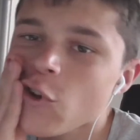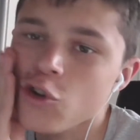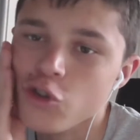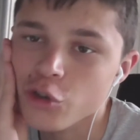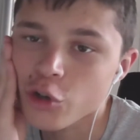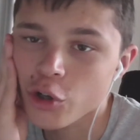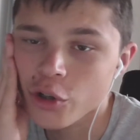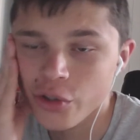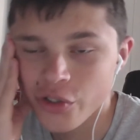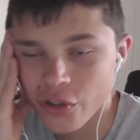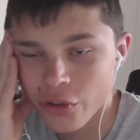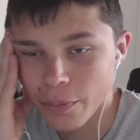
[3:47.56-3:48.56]
je ne
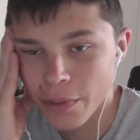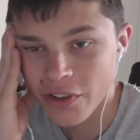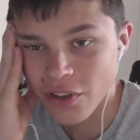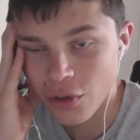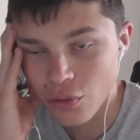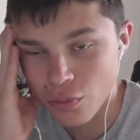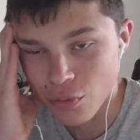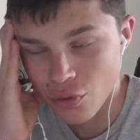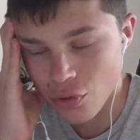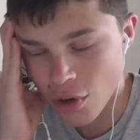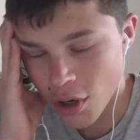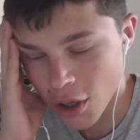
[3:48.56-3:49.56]
cautionne pas cet
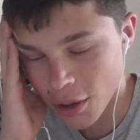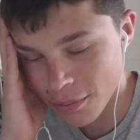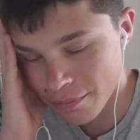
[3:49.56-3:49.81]
humour.